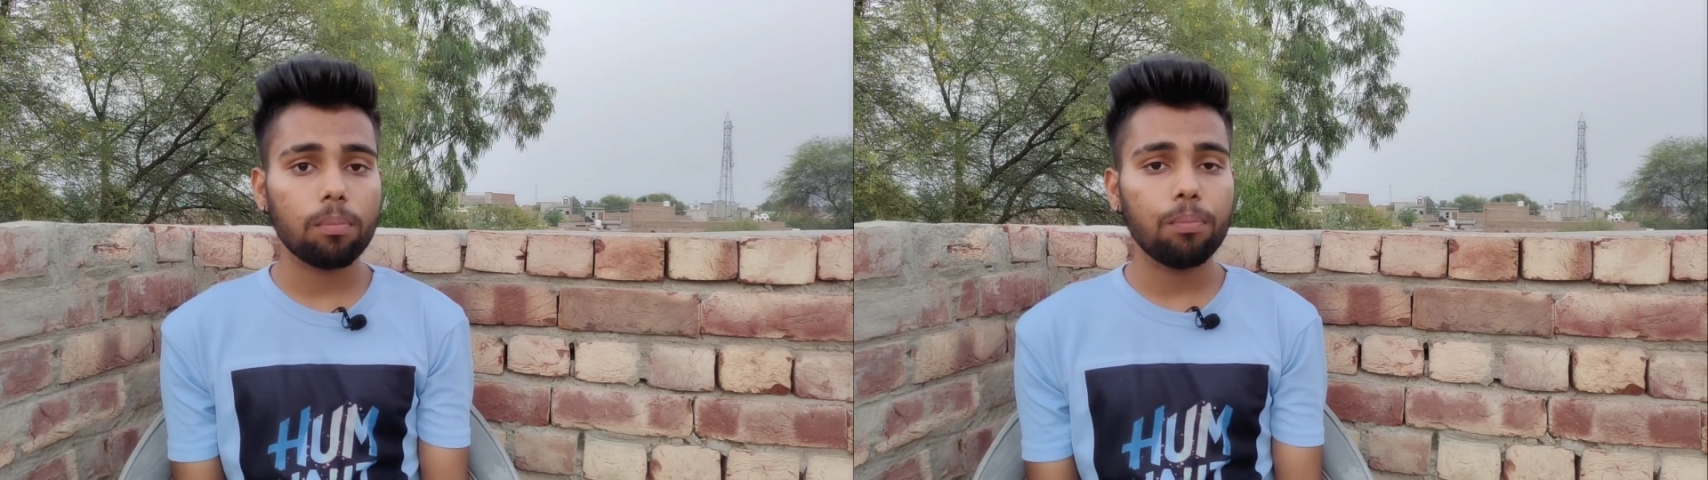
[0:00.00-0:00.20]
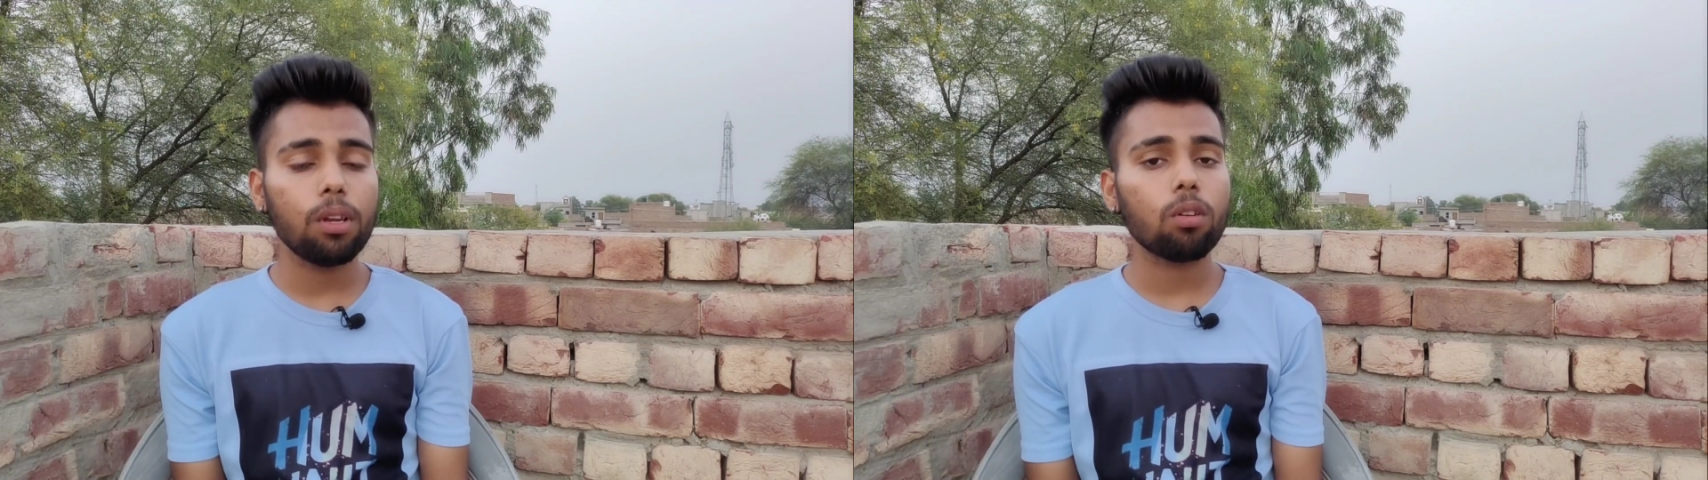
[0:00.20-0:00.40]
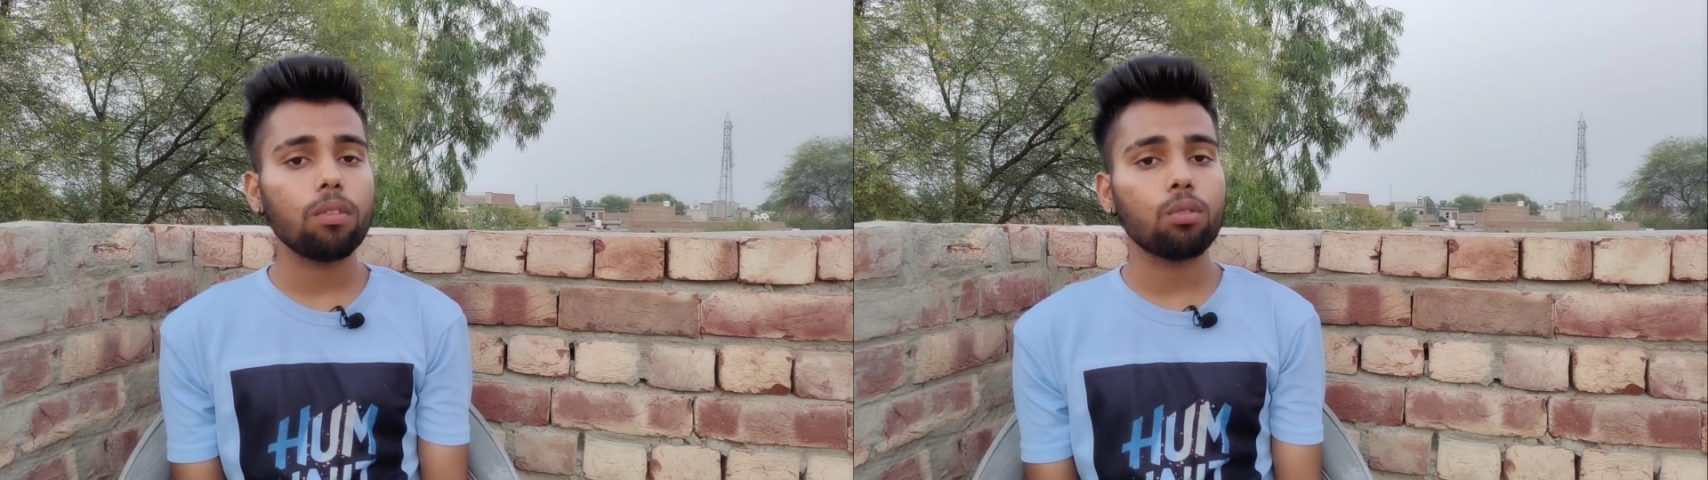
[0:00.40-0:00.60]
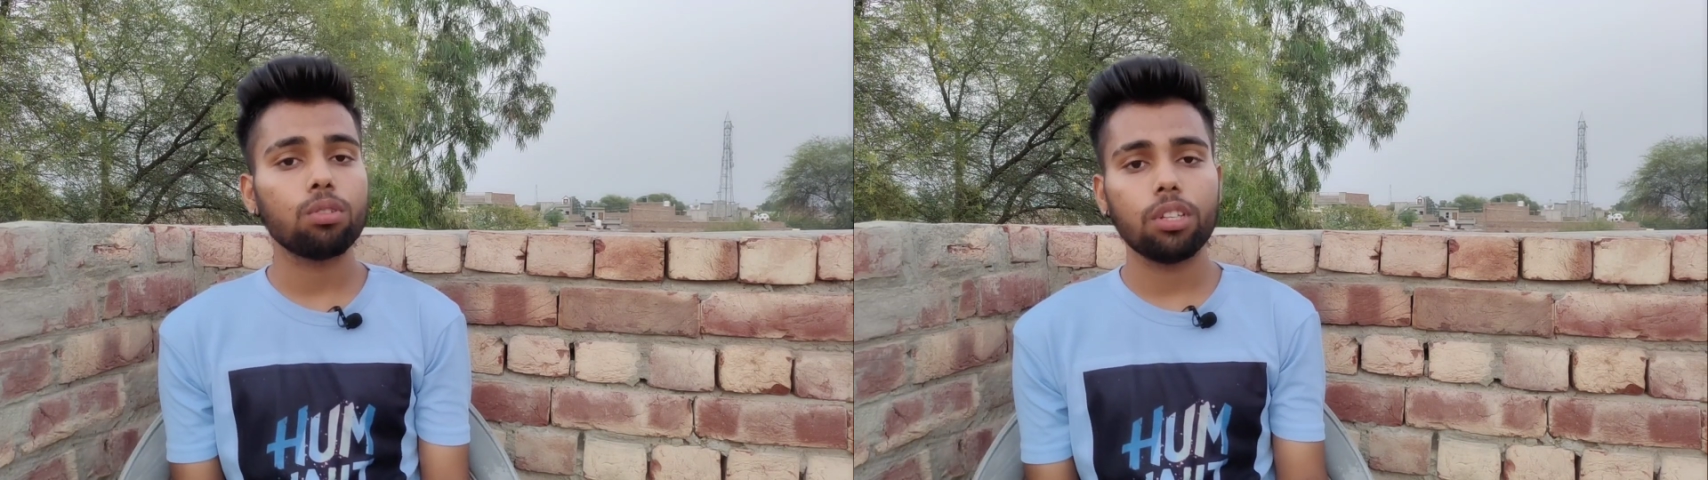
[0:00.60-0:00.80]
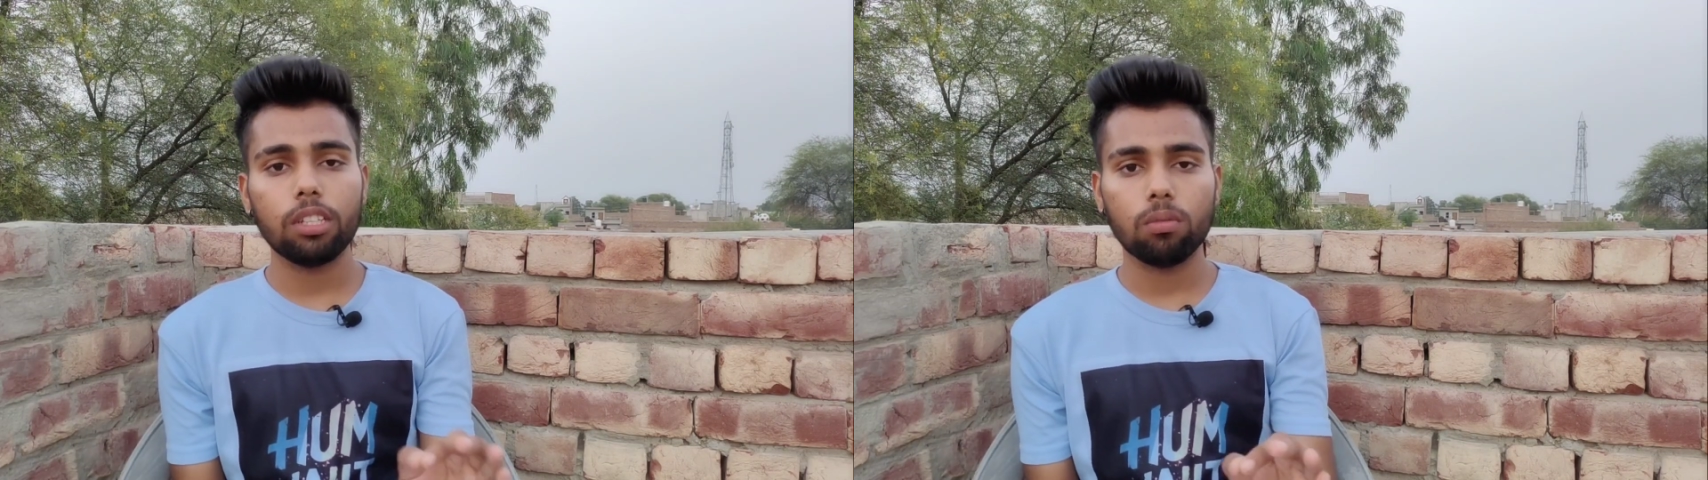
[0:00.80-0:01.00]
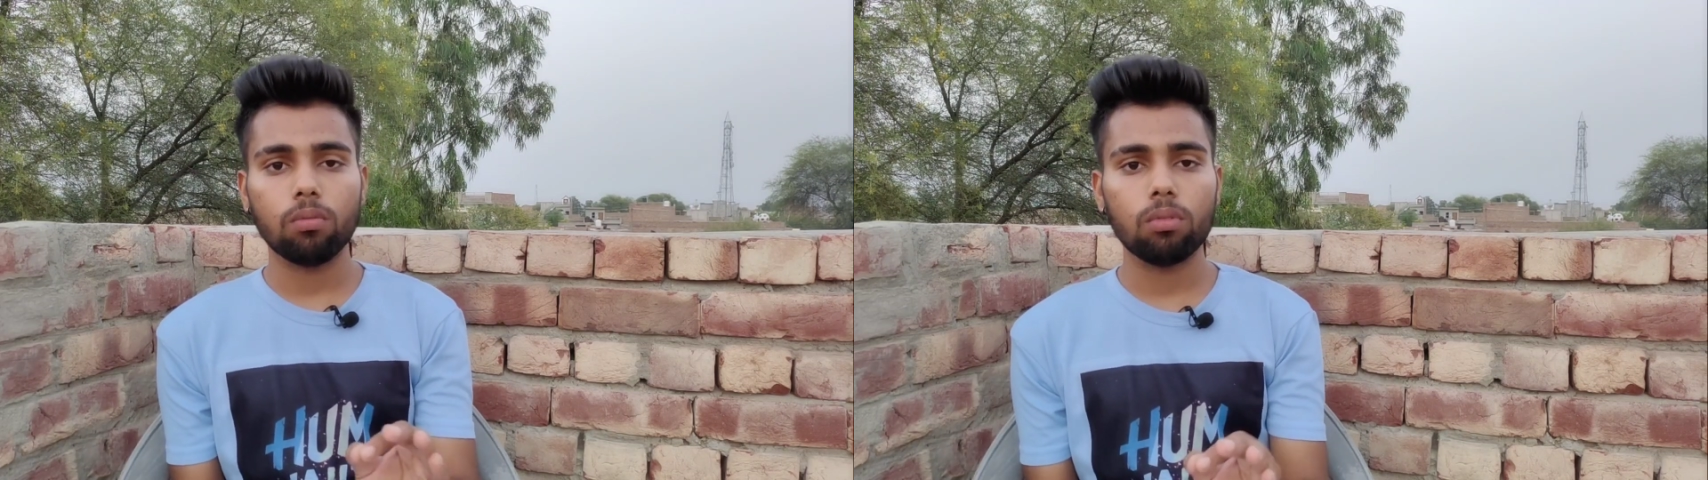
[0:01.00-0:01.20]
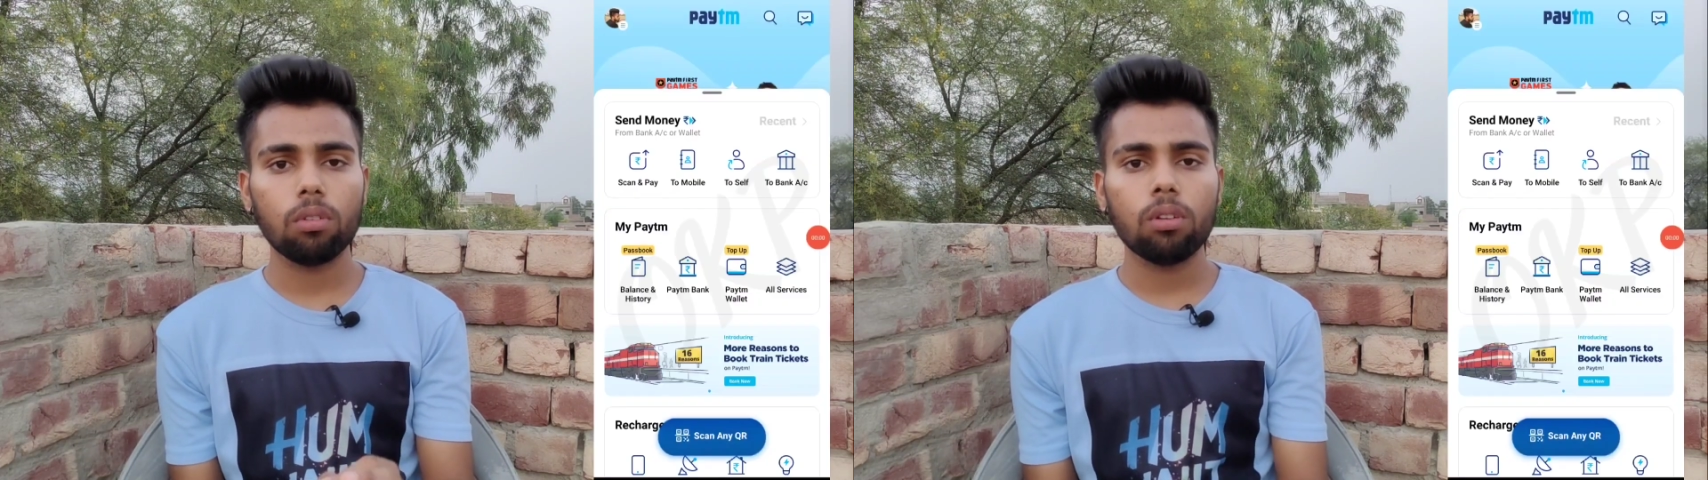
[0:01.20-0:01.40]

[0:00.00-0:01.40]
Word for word: से बिल्कुल भी खुश नहीं हूँ